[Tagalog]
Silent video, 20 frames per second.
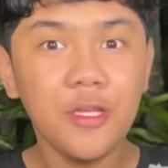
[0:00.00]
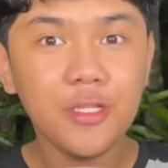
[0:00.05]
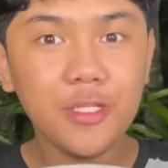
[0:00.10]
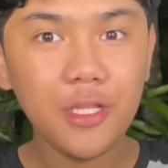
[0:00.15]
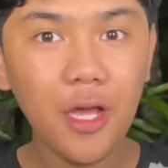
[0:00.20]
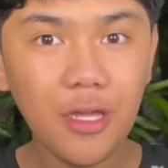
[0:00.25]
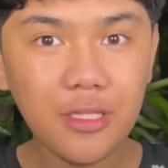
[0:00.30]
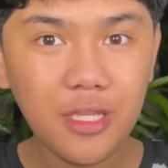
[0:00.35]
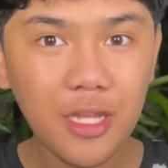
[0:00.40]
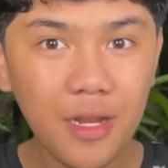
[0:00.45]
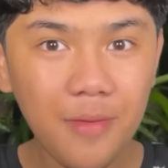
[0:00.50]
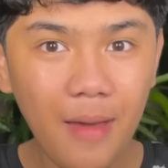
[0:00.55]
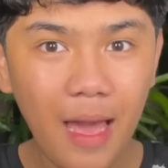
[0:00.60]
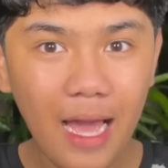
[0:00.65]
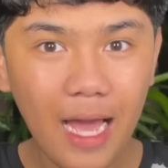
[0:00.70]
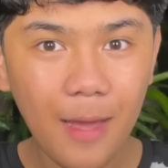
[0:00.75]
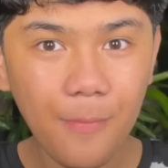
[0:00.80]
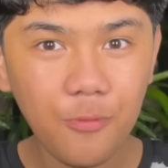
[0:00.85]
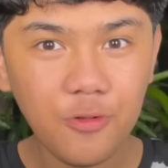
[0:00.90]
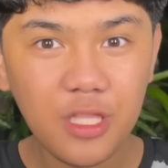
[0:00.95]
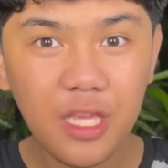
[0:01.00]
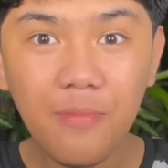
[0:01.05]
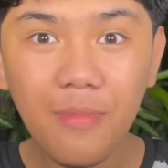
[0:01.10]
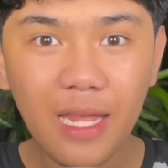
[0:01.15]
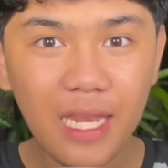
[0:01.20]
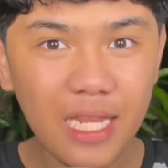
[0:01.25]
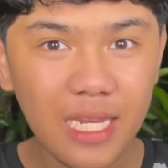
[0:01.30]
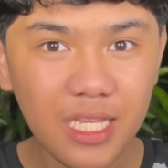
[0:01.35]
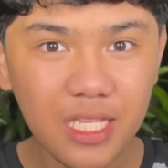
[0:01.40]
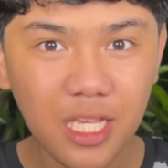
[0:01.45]
So ito na mga kapudi,
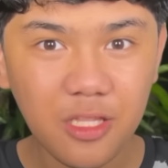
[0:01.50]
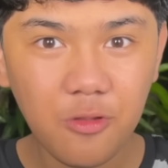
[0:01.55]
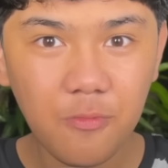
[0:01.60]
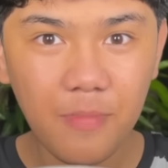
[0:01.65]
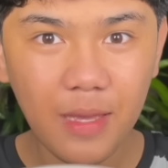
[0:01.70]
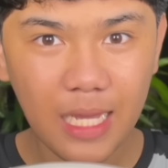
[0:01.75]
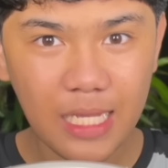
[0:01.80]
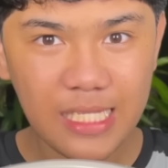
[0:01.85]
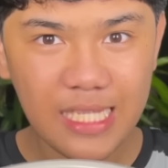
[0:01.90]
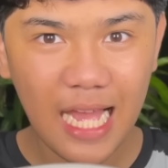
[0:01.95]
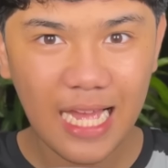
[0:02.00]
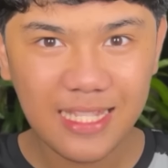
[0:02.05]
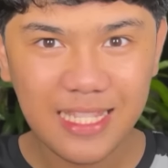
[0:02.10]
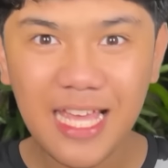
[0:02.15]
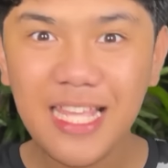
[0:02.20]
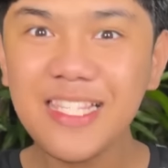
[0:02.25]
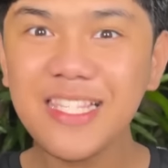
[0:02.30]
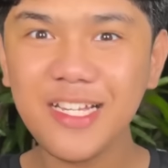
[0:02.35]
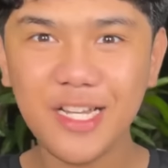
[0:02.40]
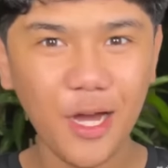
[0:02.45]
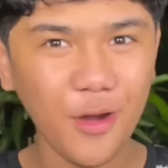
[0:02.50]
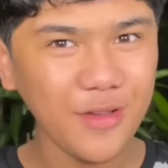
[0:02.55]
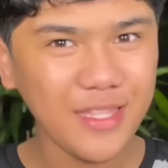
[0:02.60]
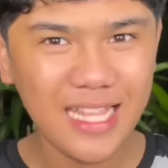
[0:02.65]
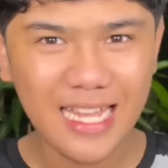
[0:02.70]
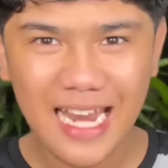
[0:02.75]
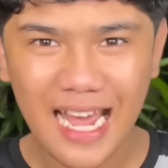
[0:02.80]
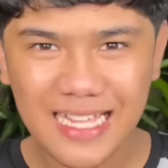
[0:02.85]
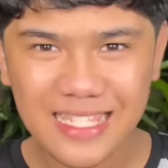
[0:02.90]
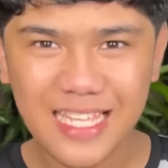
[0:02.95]
malinis na itong bigas natin. So gawin
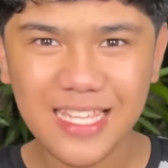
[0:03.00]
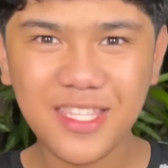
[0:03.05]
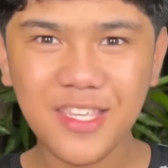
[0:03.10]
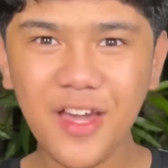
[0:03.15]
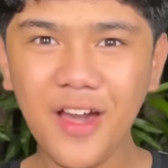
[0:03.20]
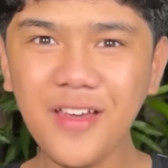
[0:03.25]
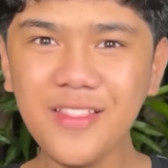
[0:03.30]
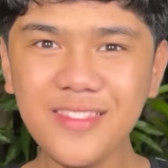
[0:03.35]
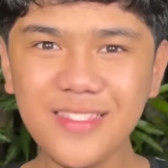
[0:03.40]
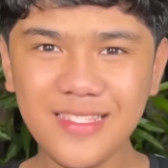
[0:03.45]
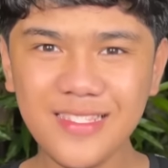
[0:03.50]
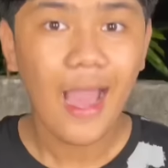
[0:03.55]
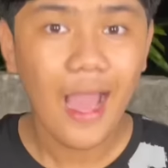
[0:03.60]
na natin yun.